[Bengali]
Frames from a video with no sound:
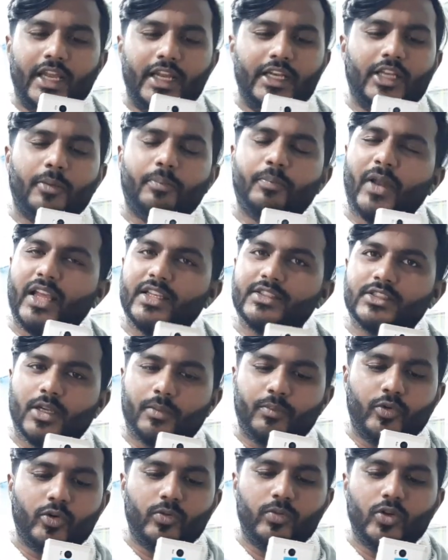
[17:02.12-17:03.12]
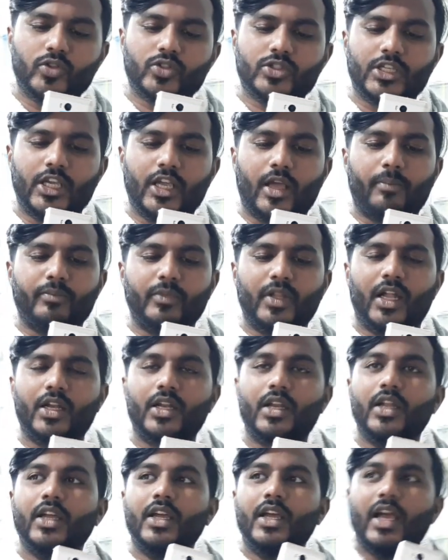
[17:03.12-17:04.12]
এটার প্রাইসটা পড়বে হচ্ছে আপনার
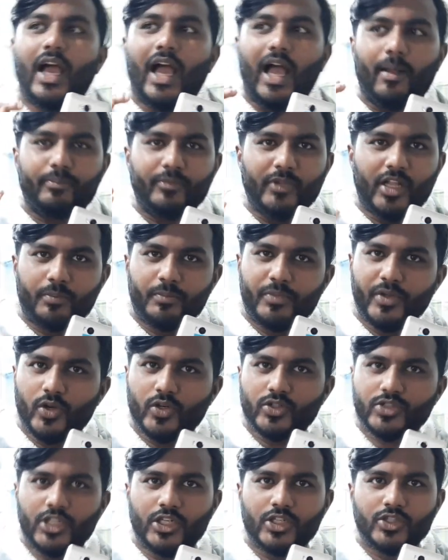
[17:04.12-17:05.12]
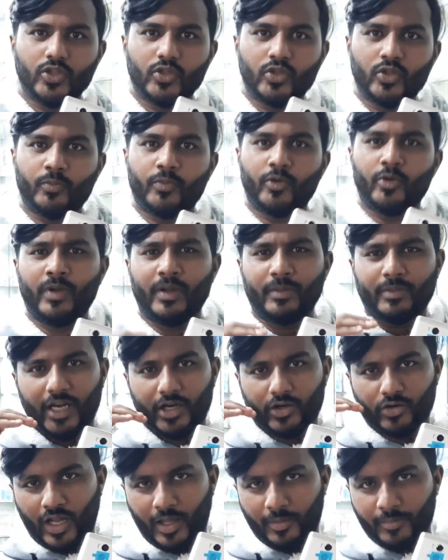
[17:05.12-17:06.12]
আপনার ভিওর্সদের জন্য পড়বে
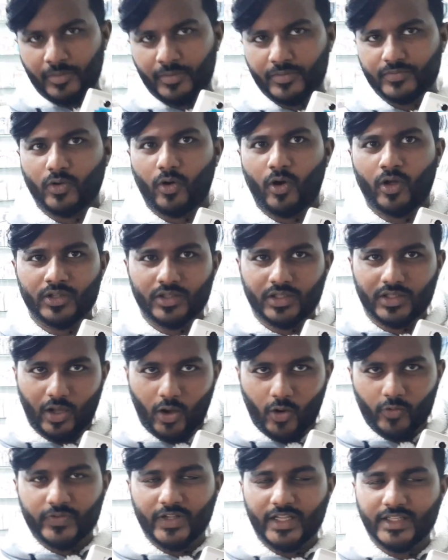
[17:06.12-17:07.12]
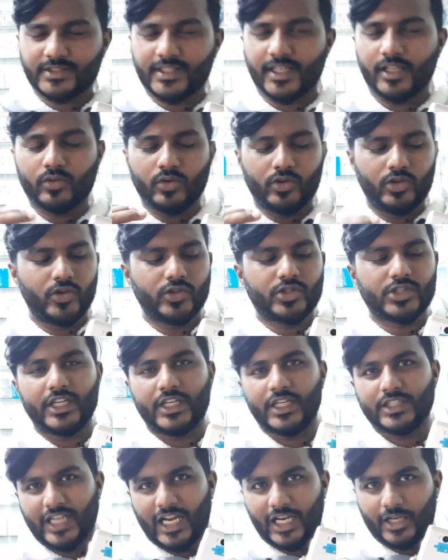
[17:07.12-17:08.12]
কারণ আমি অফলাইন সেল করি হচ্ছে
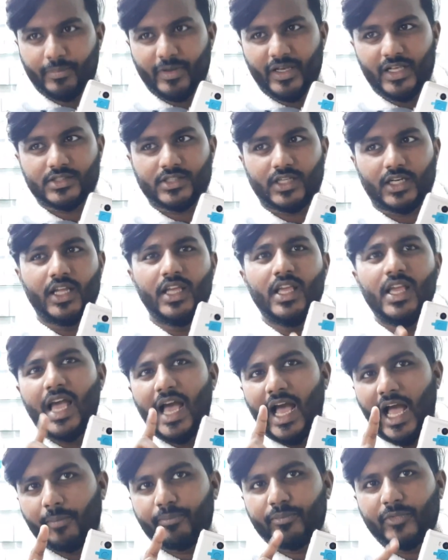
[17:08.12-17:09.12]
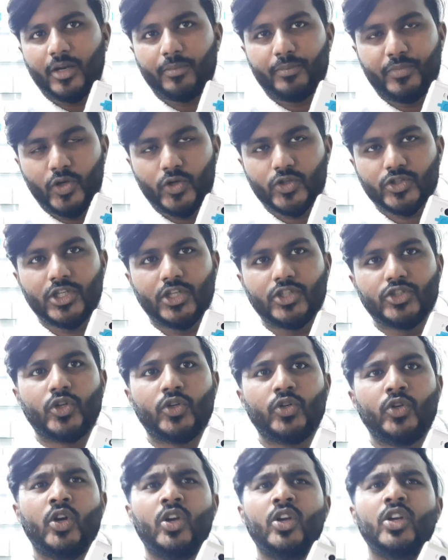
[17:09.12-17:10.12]
এটা সাড়ে পাঁচ হাজার আপনার ভিওর্সদের
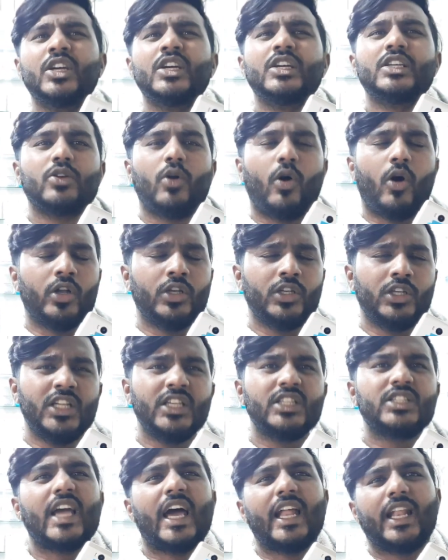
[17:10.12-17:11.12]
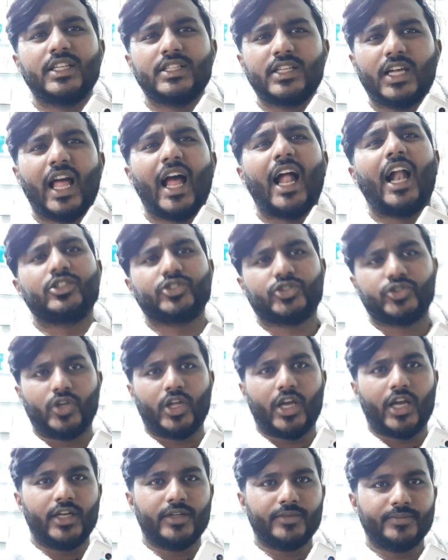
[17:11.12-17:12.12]
জন্য অনলি চার হাজার আটশো
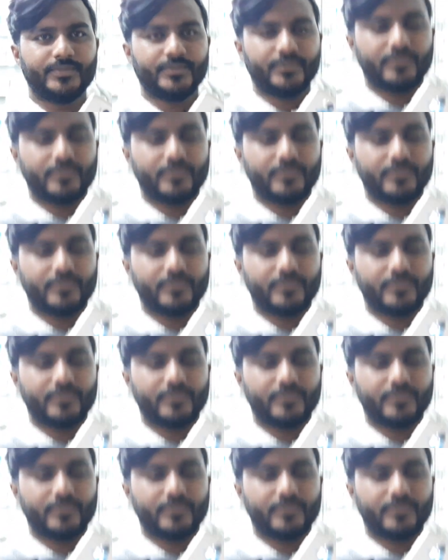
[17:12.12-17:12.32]
টাকা অনলি